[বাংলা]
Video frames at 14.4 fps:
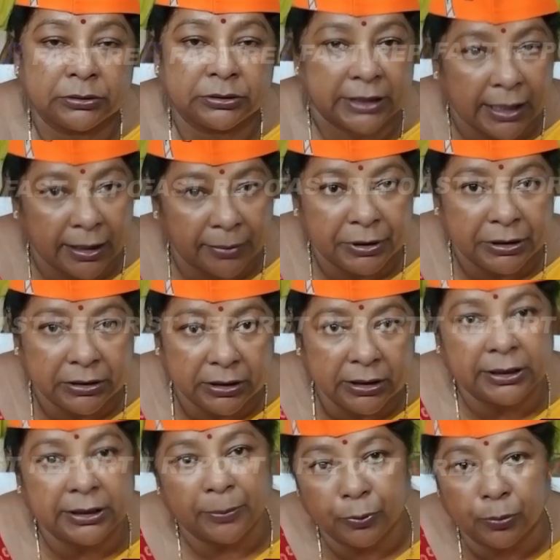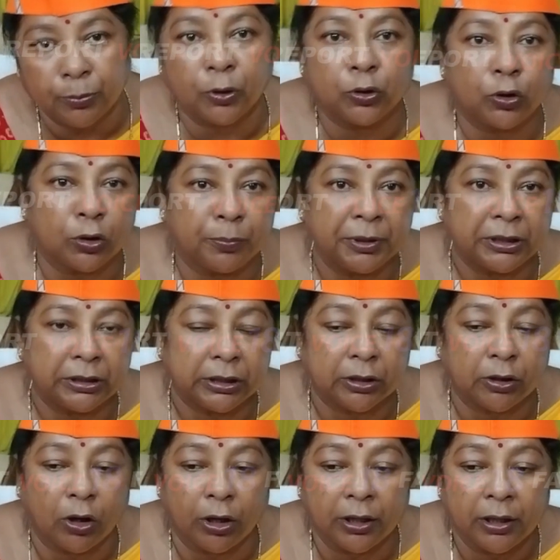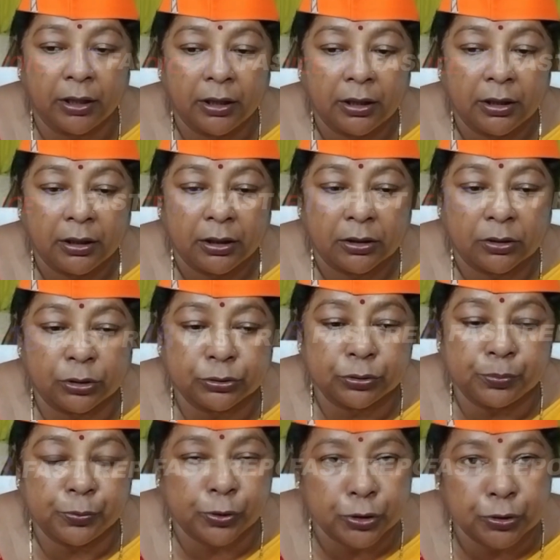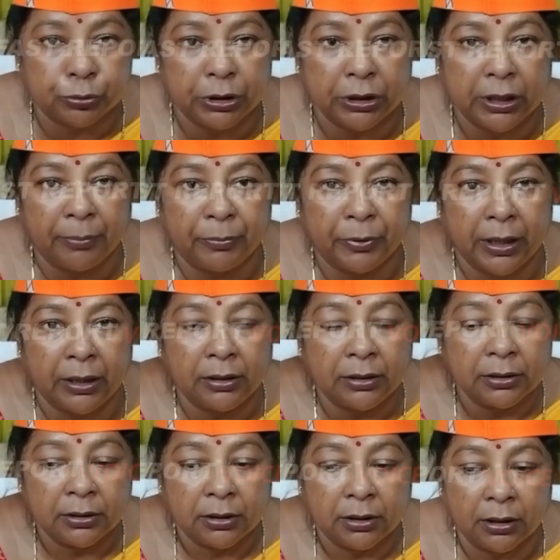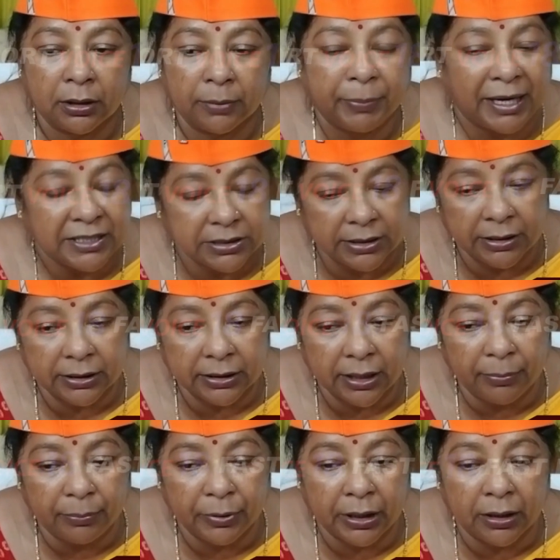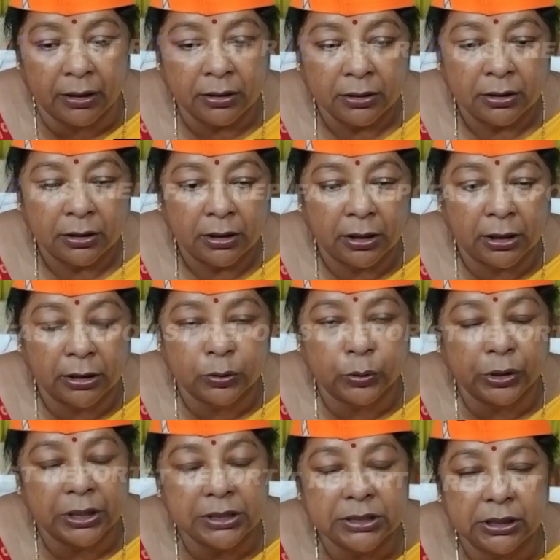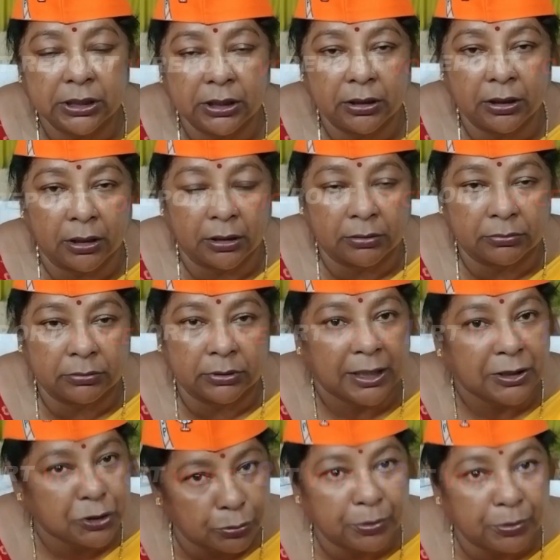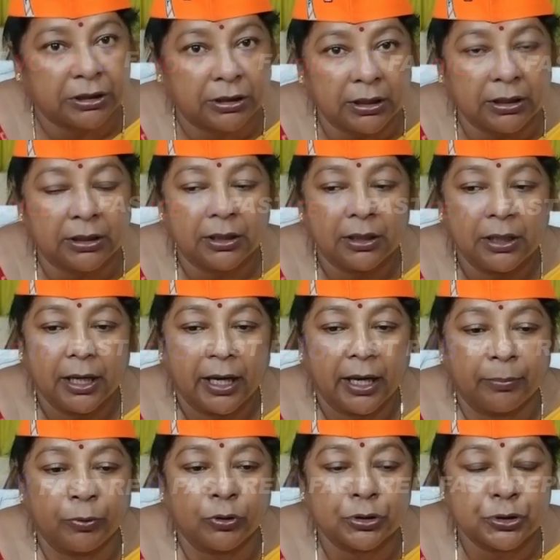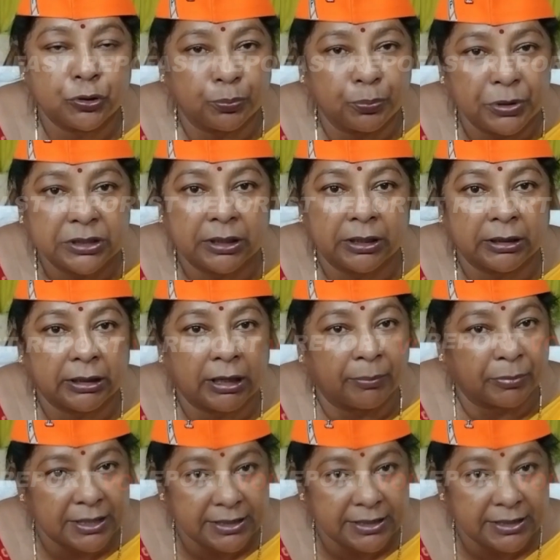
জেলা ভিত্তিক তারপর মণ্ডল ভিত্তিক হয় গত পরশু দিন আমরা বাইশ তারিখে আমরা করেছি রাজ্য ভিত্তিক এবং চব্বিশ তারিখে আমরা